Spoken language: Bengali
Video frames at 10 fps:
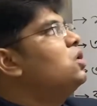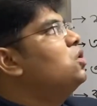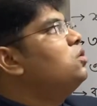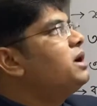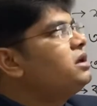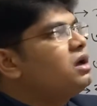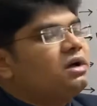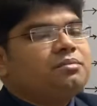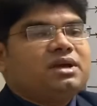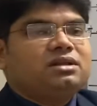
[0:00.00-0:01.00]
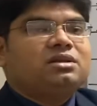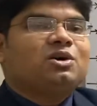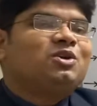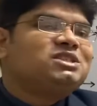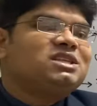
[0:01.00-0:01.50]
হুমায়ুন আহমেদ
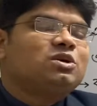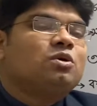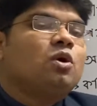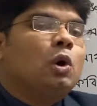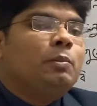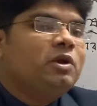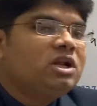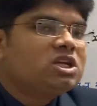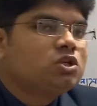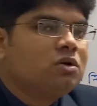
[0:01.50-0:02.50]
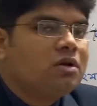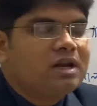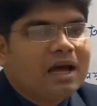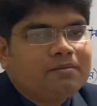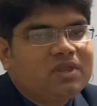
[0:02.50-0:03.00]
রচিত উপন্যাসগুলোর
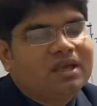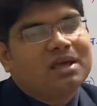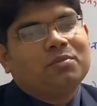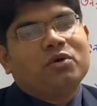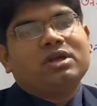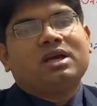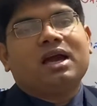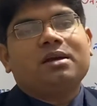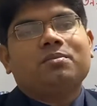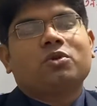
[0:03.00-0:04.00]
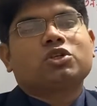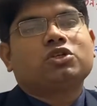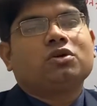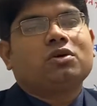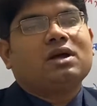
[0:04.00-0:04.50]
নাম থেকে পরীক্ষায়
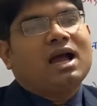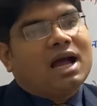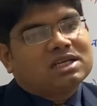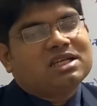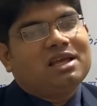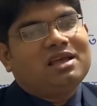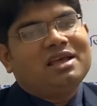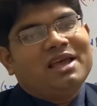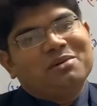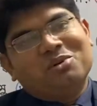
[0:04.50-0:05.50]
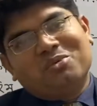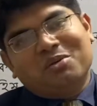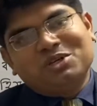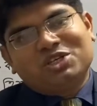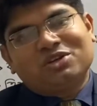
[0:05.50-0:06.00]
প্রশ্ন আসে এবং
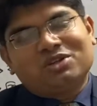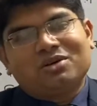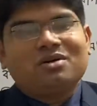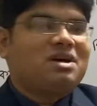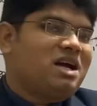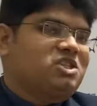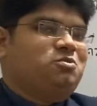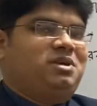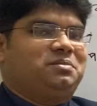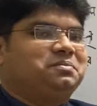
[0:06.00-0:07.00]
ভবিষ্যতেও আসবে